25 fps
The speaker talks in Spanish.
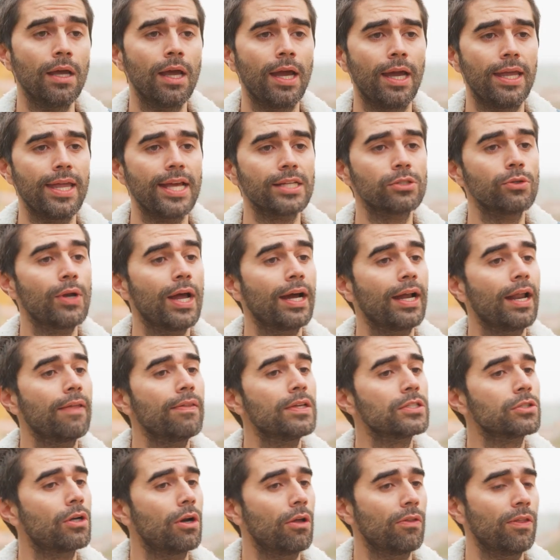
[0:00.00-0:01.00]
Ella es una gran
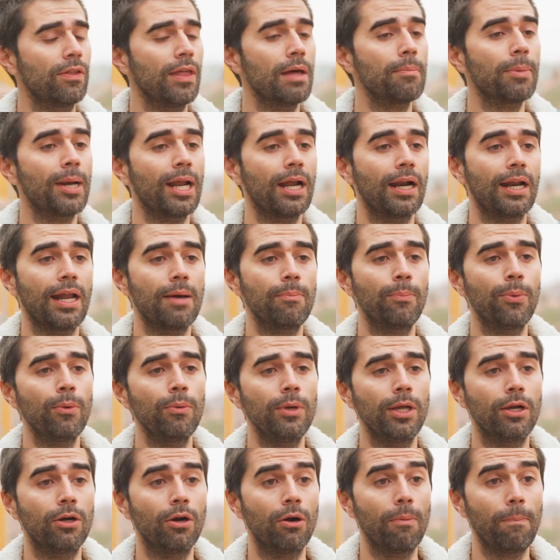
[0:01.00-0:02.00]
desconocida para el gran
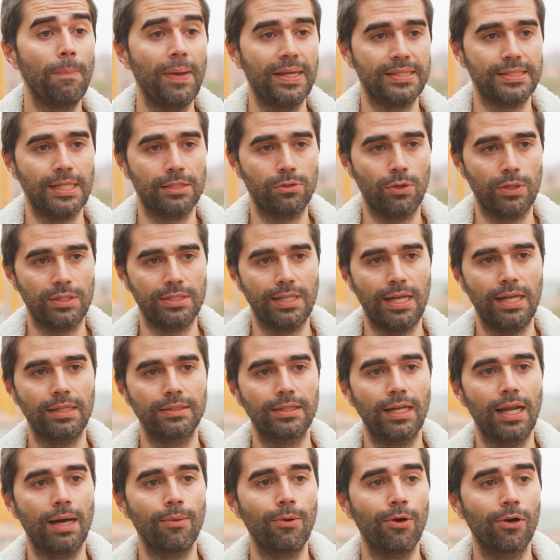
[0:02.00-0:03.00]
público, pese a su
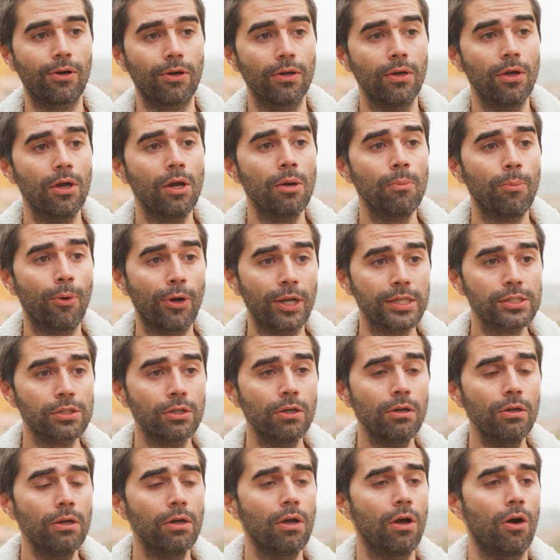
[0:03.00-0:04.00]
excelente labor. Por
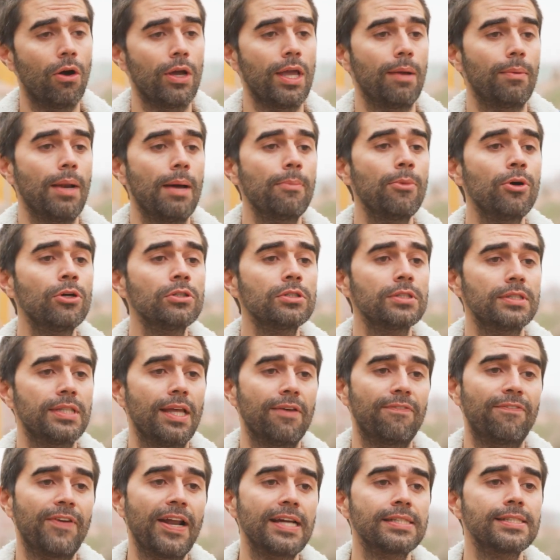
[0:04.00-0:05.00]
eso, hoy hablamos
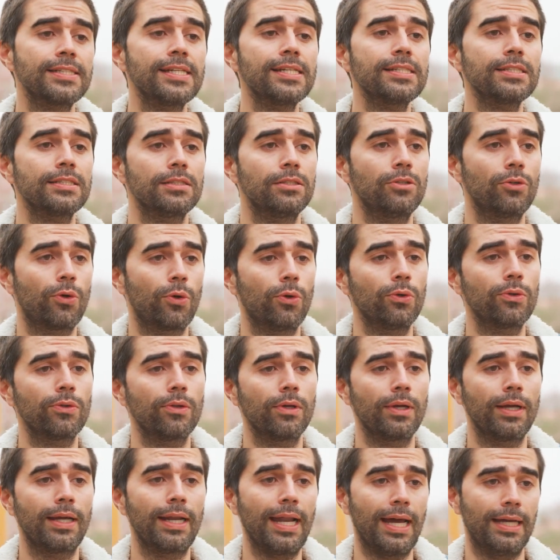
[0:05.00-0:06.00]
de Frances
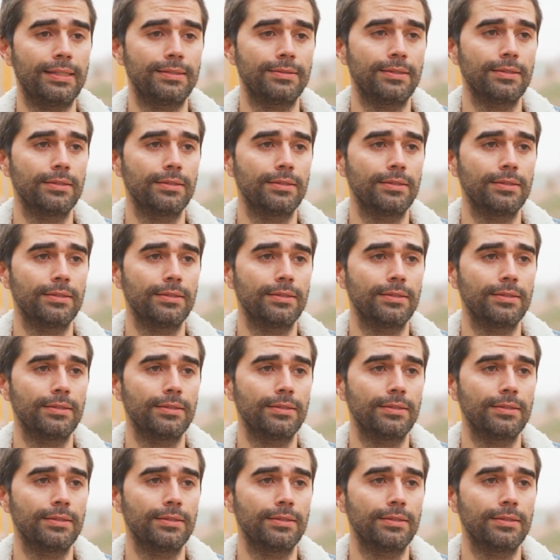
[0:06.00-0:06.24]
Ruth Grant.